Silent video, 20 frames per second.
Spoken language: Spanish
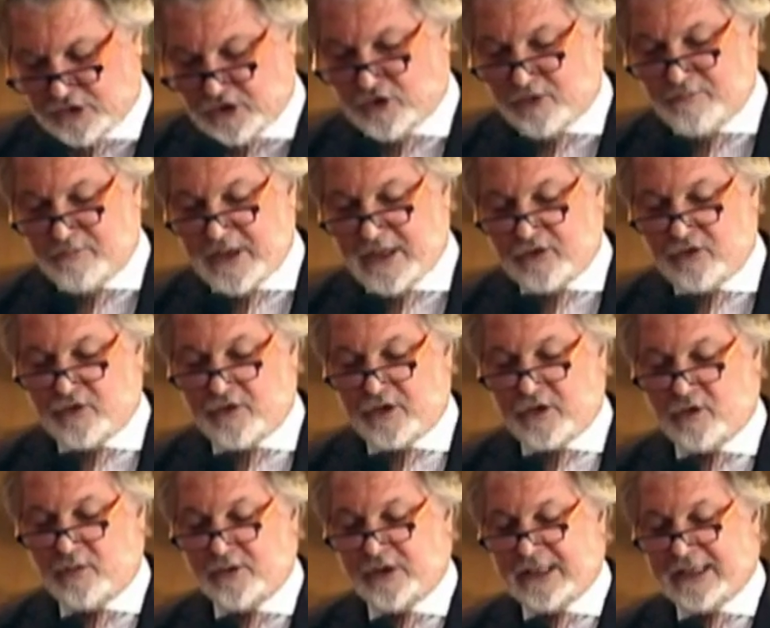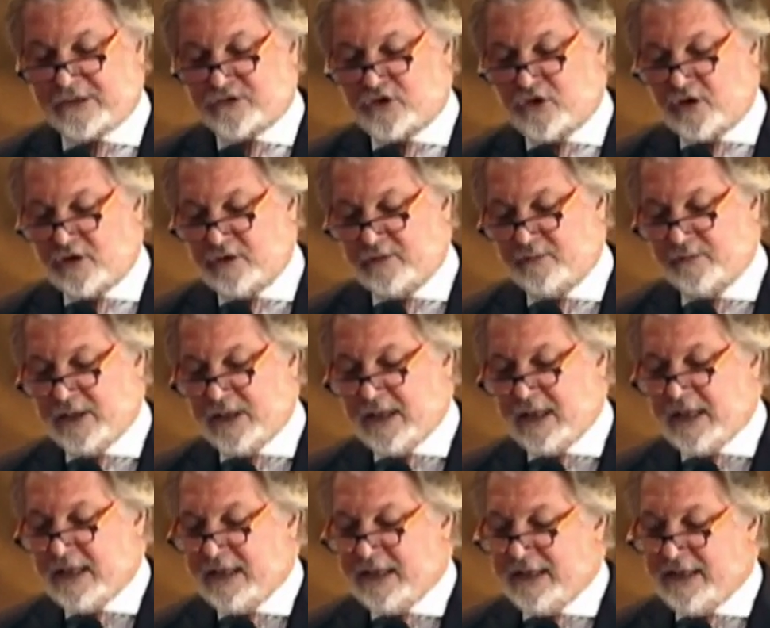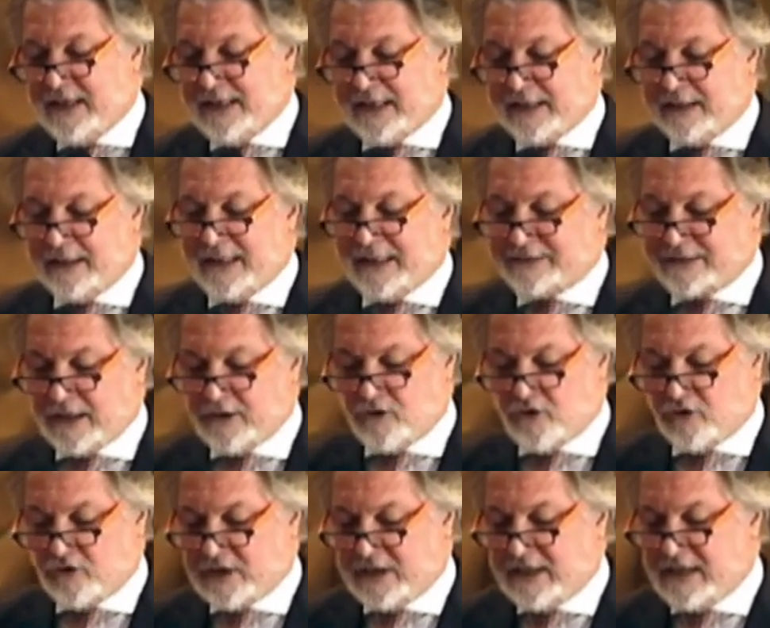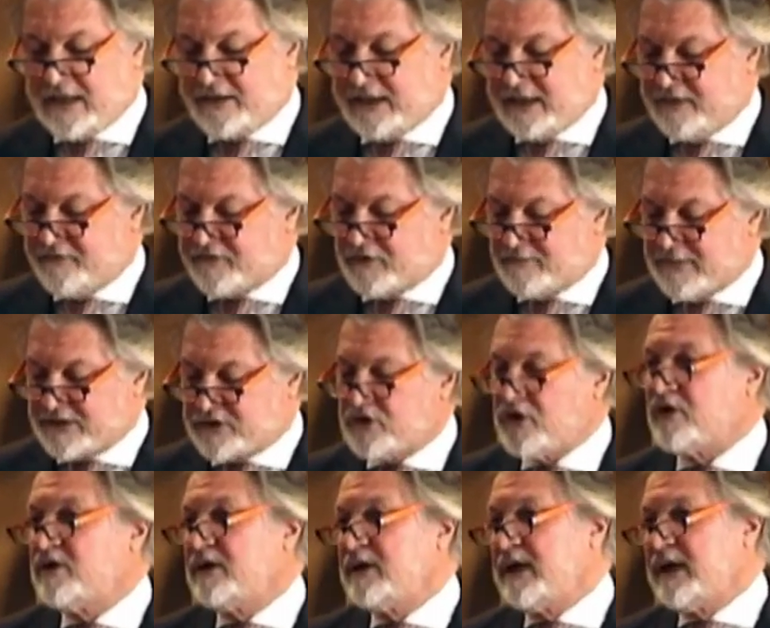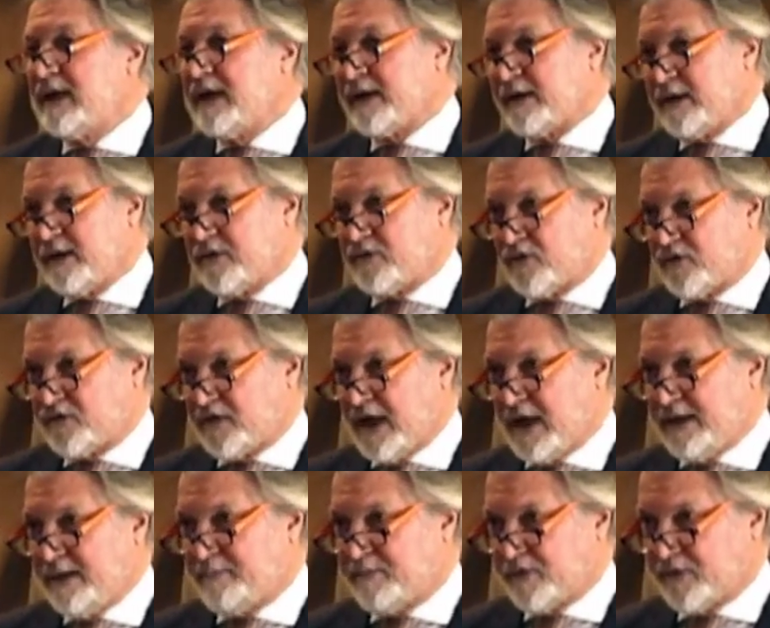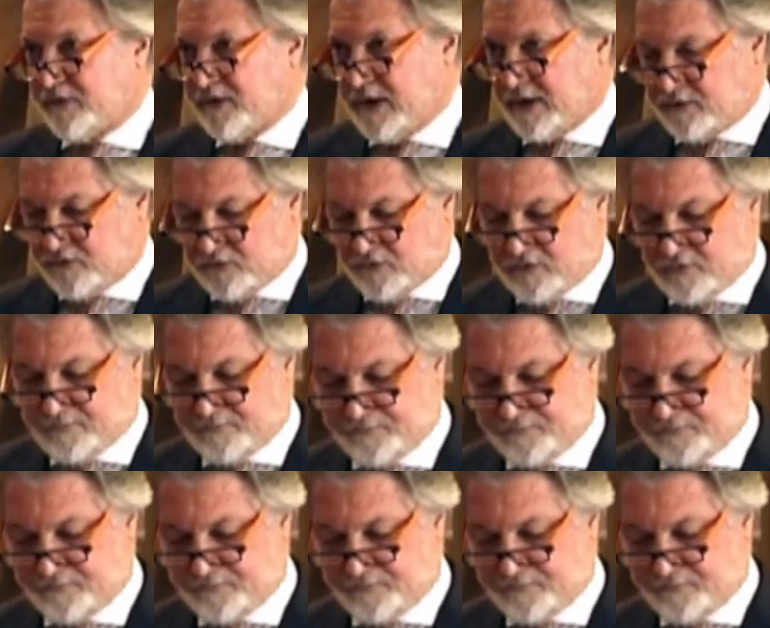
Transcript: de los medios de comunicación y de las tecnologías de la información y las redes sociales, por cierto.